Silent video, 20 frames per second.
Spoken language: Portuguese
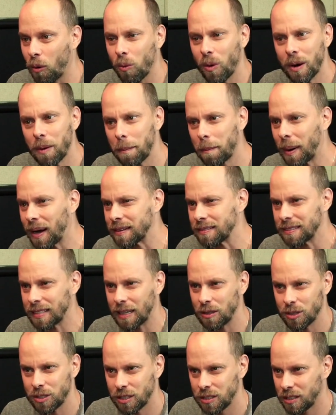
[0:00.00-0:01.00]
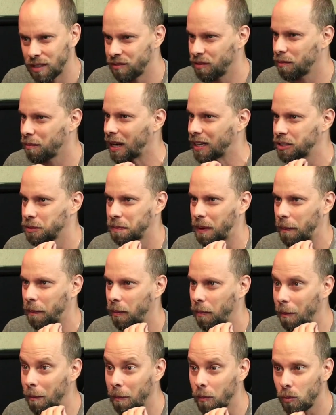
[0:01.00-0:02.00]
O ano passado a gente teve um bate-papo
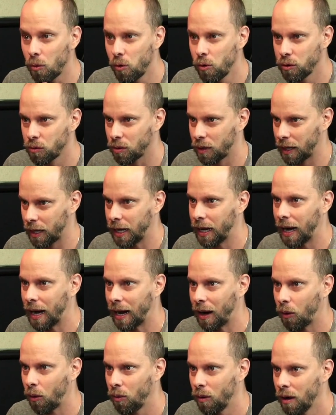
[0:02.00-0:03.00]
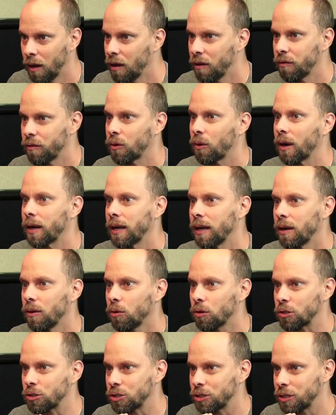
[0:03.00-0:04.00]
muito legal, ficou aquele
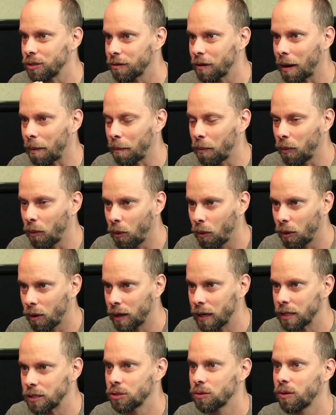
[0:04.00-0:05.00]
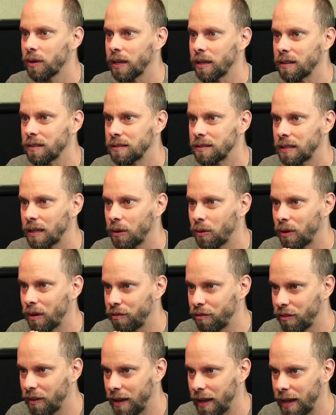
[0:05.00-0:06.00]
gostinho na boca de conhecer o
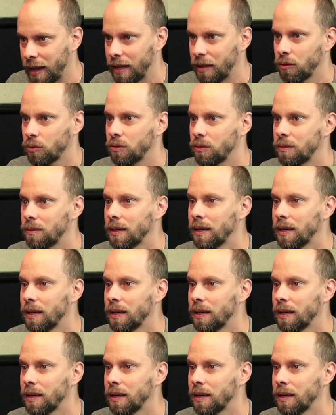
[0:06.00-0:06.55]
evento